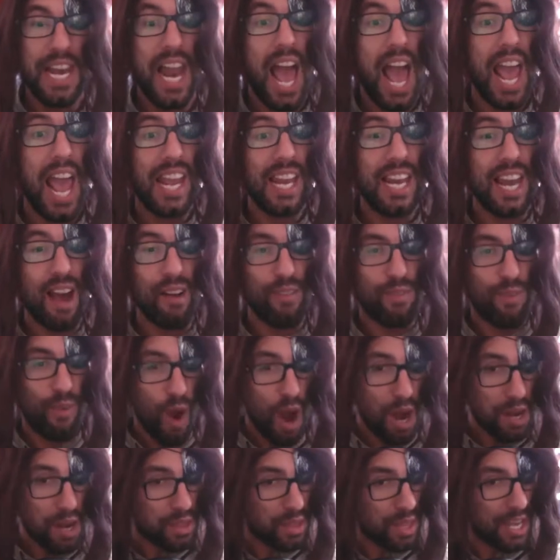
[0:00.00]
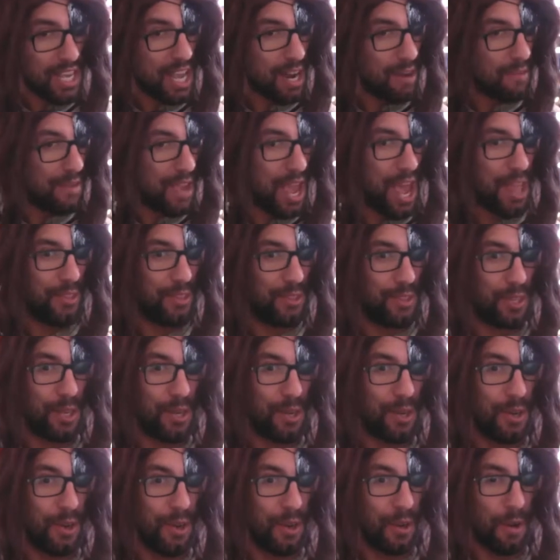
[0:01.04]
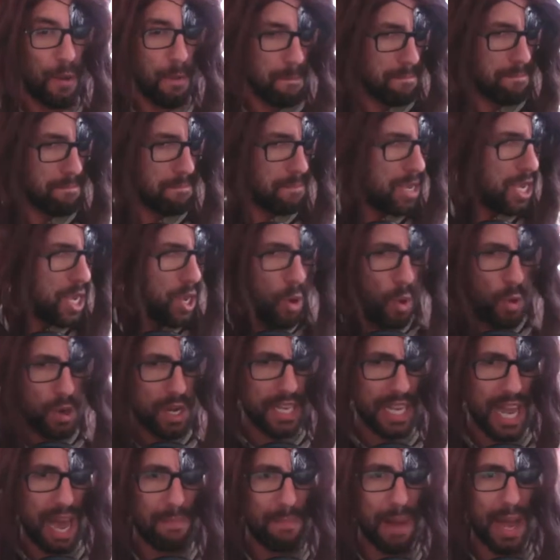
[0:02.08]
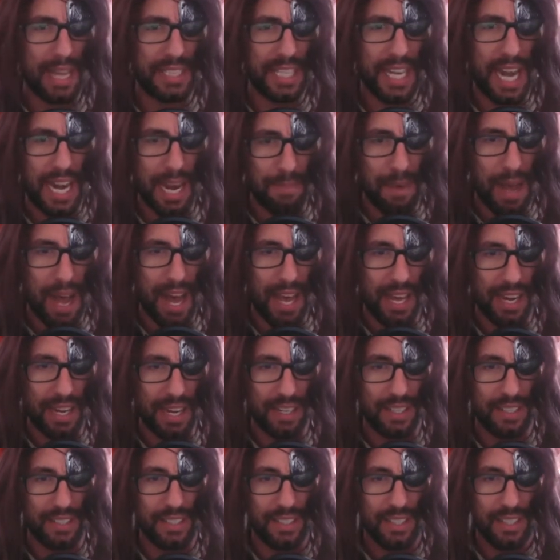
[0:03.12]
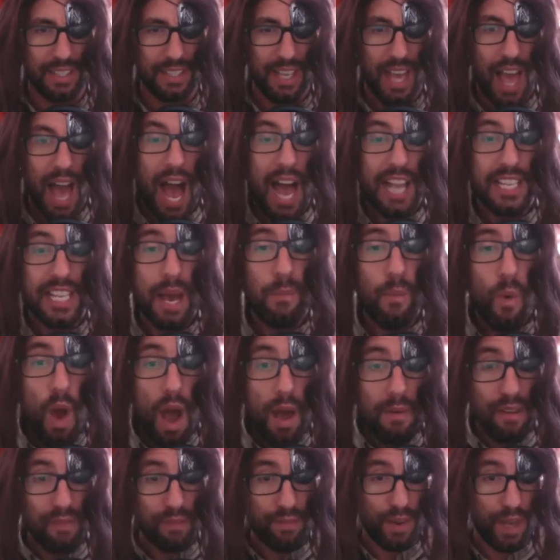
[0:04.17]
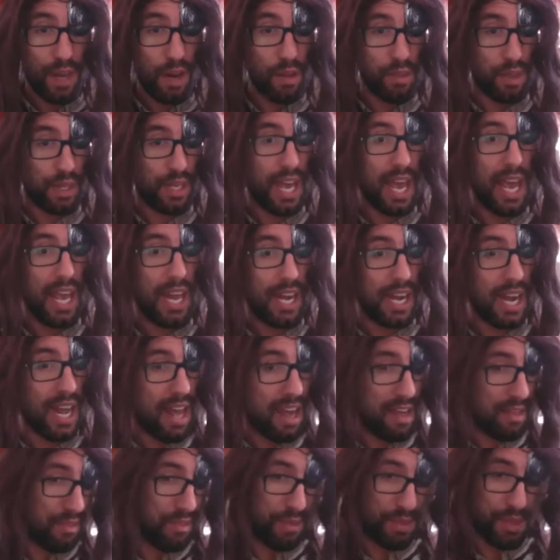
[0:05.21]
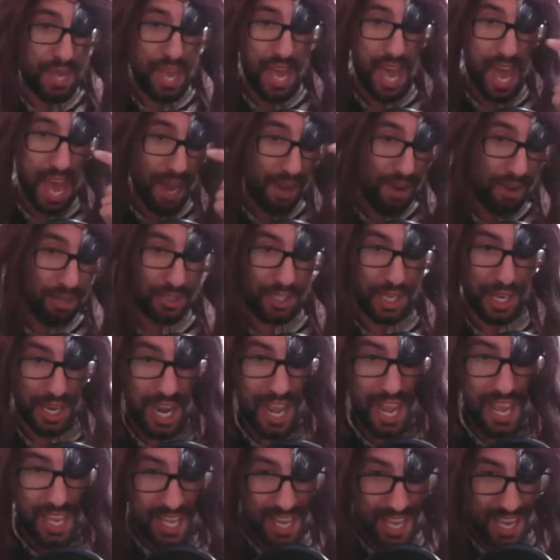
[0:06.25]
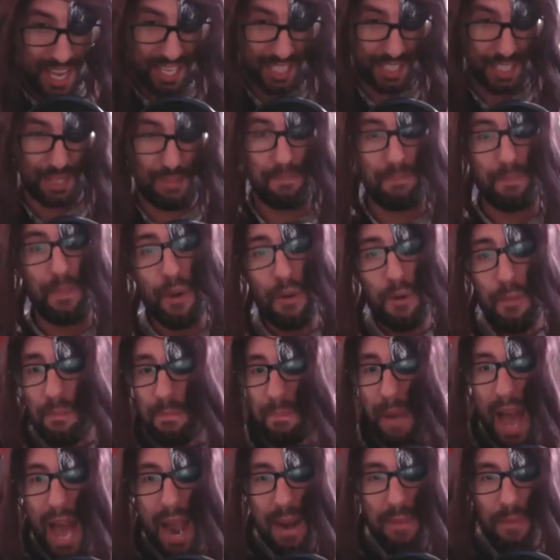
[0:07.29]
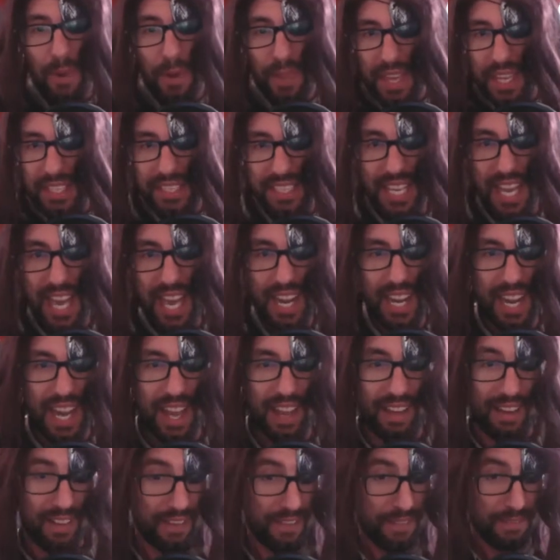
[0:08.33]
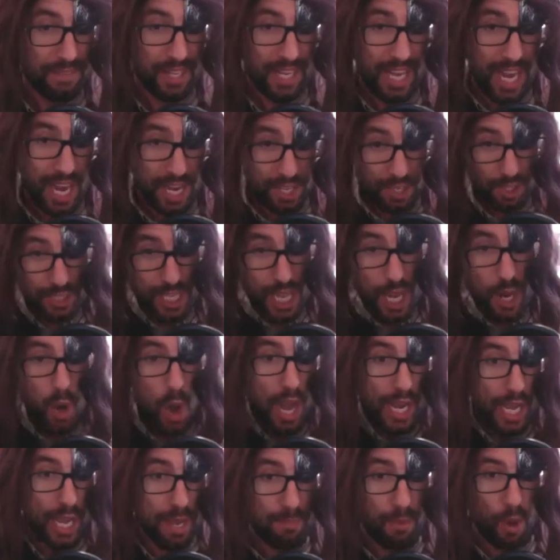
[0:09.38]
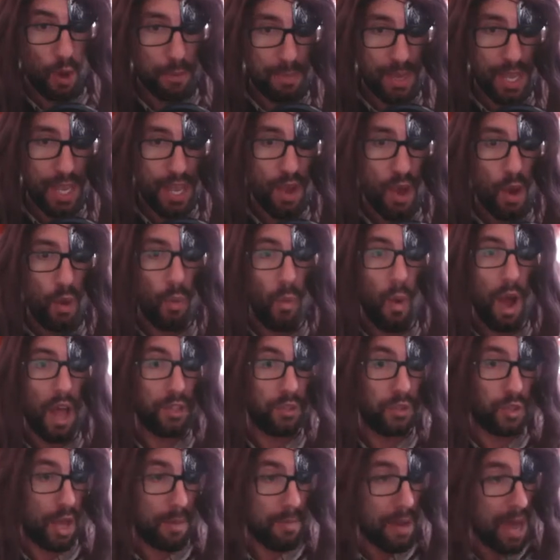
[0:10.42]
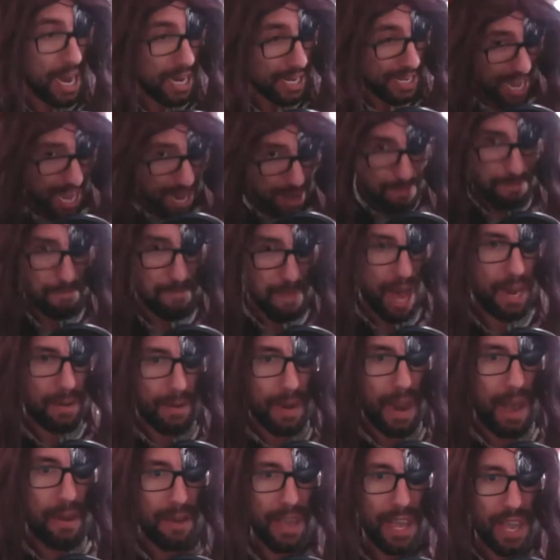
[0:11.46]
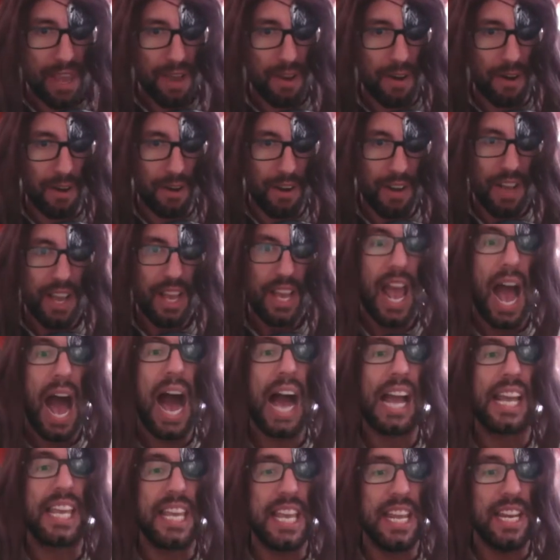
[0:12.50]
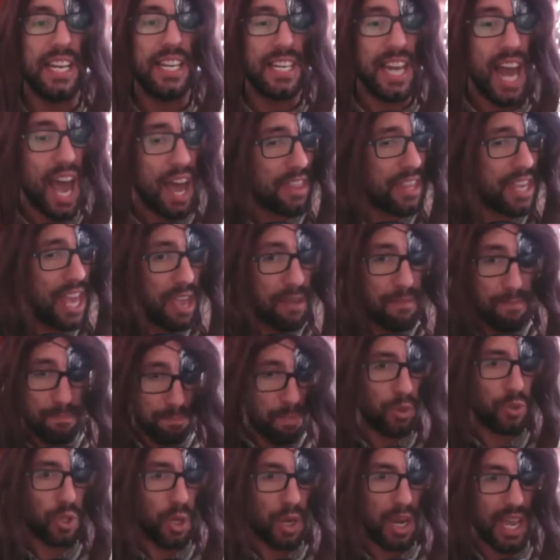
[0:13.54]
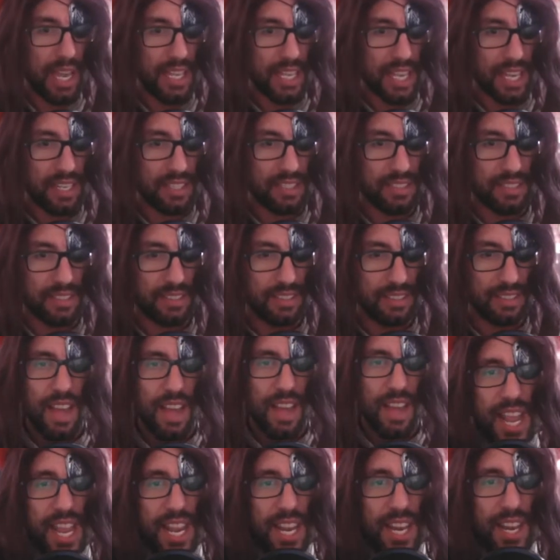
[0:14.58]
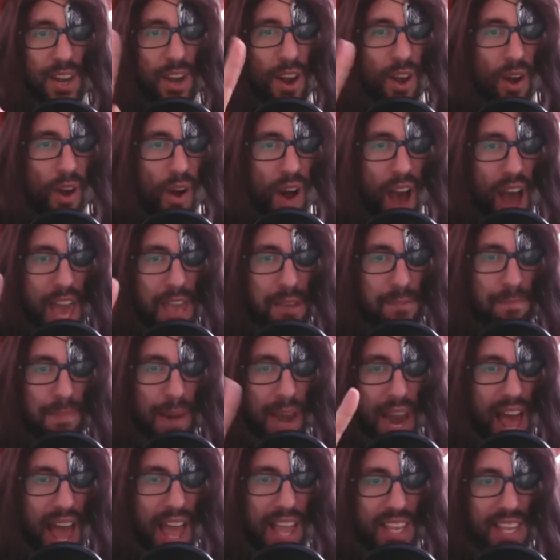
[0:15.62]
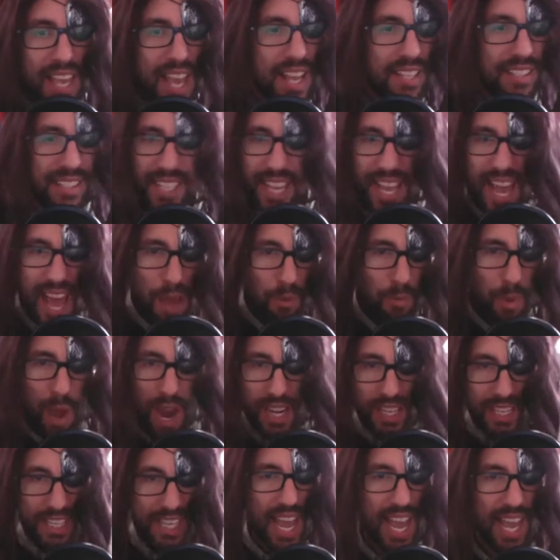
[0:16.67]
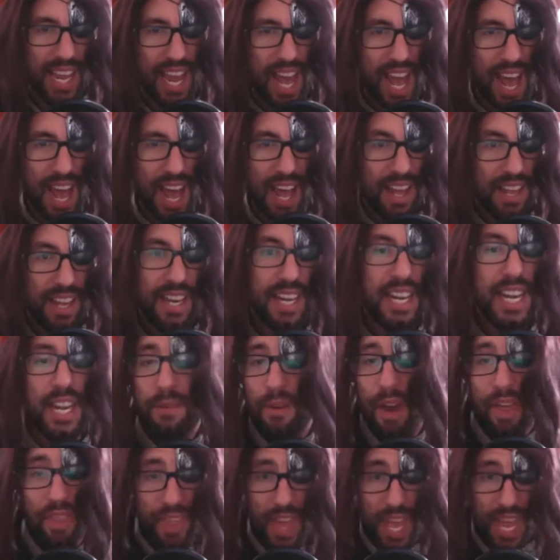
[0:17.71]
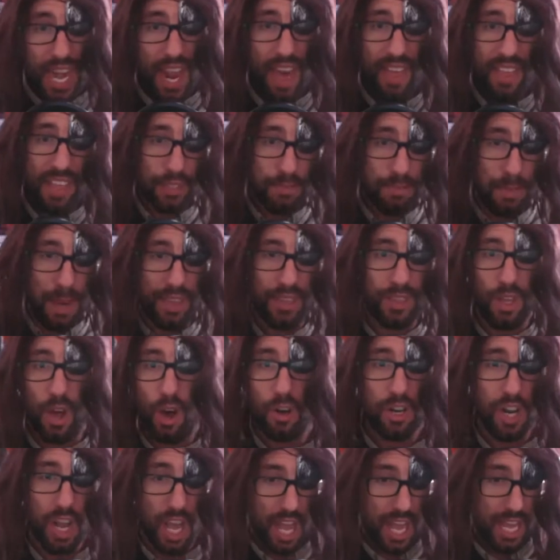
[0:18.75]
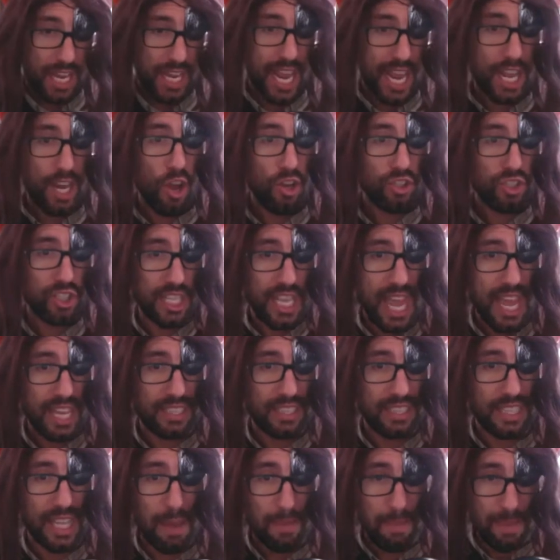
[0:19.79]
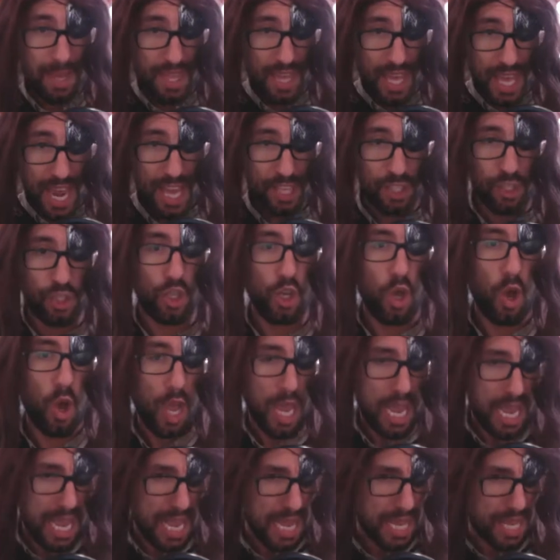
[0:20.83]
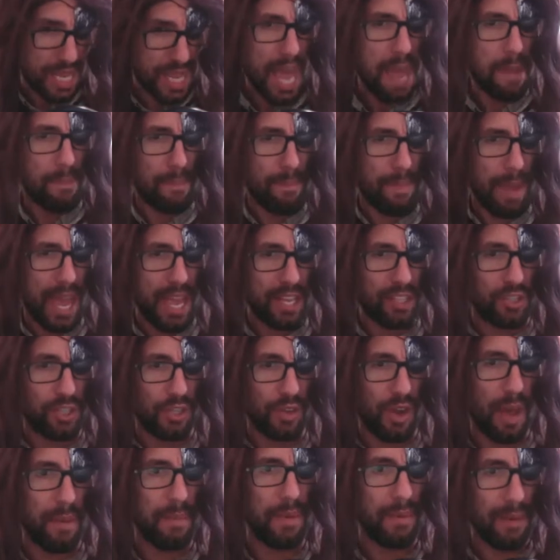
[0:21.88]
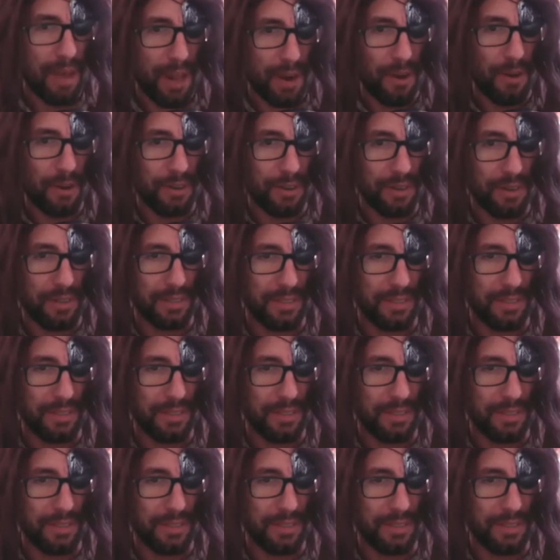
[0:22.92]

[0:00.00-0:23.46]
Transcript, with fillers: ley la fuerza y el viento, mi única patria la mar. Allá muevan feroz guerra, ciegos reyes, por un palmo de tierra, que yo tengo aquí por mío cuanto abarca el mar bravío a quien nadie impuso leyes. Y no hay playa, sea cualquiera, ni bandera de esplendor que no sienta mi derecho y dé pecho a mi valor.